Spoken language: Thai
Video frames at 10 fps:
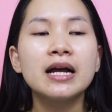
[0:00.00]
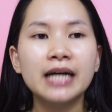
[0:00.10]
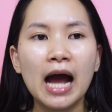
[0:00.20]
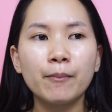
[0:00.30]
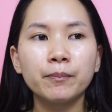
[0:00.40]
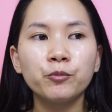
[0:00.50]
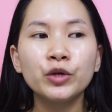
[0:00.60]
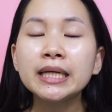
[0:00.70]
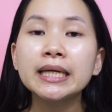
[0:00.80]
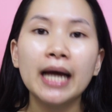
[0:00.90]
กับ
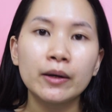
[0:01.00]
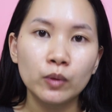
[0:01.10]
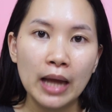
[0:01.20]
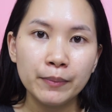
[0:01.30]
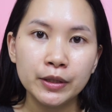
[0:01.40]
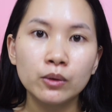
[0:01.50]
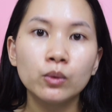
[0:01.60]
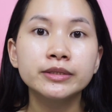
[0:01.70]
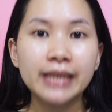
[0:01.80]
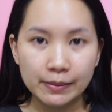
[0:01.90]
วิธีการดูแลผิว
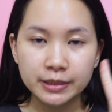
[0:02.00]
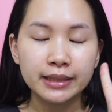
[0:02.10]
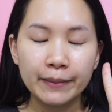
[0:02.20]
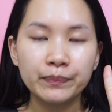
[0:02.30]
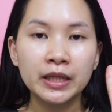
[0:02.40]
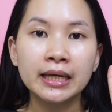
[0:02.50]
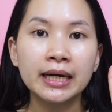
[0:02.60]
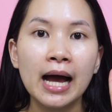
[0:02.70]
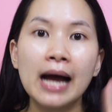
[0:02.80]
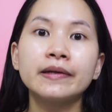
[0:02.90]
3 สเต็ปนี้
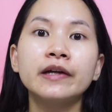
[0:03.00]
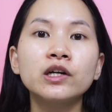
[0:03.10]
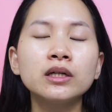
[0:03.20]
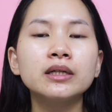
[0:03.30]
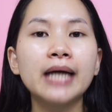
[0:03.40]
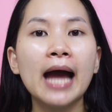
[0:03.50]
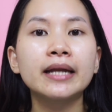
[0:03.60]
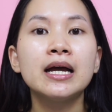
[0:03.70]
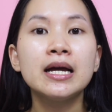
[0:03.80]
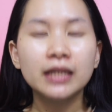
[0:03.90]
ค่ะ นั่นก็คือการ
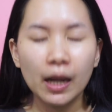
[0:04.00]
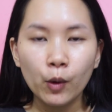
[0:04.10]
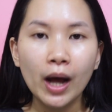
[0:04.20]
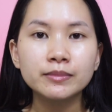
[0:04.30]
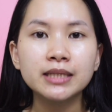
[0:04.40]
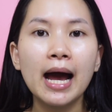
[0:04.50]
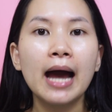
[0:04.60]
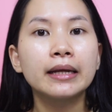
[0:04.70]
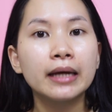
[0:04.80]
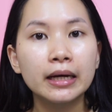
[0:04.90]
ทำความสะอา
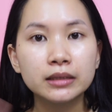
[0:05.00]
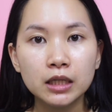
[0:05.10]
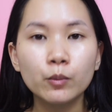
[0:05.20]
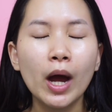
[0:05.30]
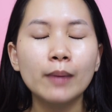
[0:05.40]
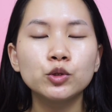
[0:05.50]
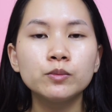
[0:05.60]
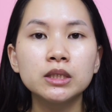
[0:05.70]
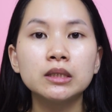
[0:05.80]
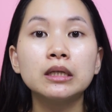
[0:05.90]
ดเติมความชุ่ม
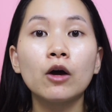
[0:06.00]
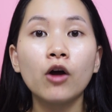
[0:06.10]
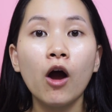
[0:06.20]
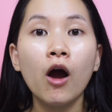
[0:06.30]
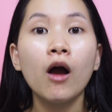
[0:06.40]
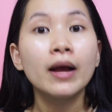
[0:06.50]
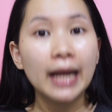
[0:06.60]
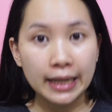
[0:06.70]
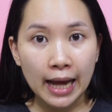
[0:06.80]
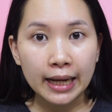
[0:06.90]
ชื้นแล้วก็
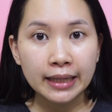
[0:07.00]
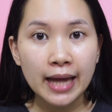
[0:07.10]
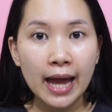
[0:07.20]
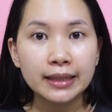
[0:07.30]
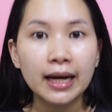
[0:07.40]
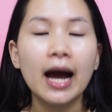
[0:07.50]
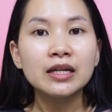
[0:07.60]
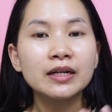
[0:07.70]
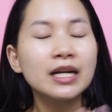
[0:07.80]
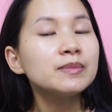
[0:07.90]
การทากันแดดค่ะ
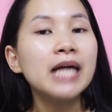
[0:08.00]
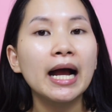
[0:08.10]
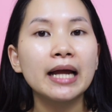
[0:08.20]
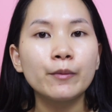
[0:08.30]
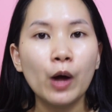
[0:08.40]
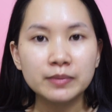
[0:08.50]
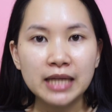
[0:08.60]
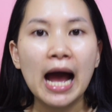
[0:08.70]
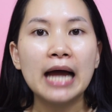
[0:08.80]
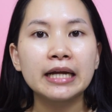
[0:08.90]
เริ่มจากการทำความ
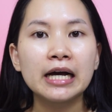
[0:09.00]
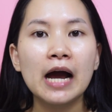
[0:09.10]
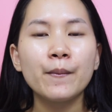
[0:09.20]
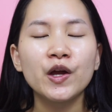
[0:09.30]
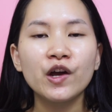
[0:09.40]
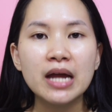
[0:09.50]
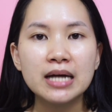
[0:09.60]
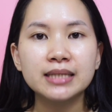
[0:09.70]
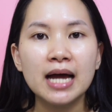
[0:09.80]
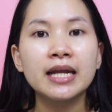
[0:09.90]
สะอาดนะคะเมย์ก็อยา
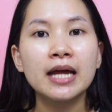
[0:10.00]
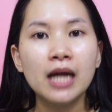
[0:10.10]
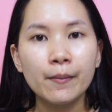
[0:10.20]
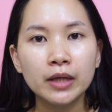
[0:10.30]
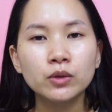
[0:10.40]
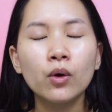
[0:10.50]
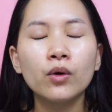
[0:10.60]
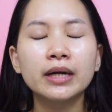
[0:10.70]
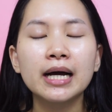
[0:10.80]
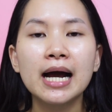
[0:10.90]
กจะแนะนำให้ทุกค
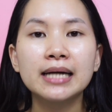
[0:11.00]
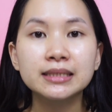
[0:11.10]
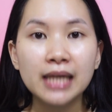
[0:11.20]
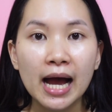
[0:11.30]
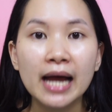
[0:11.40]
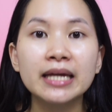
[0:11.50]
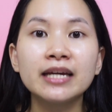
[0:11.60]
นนะคะใช้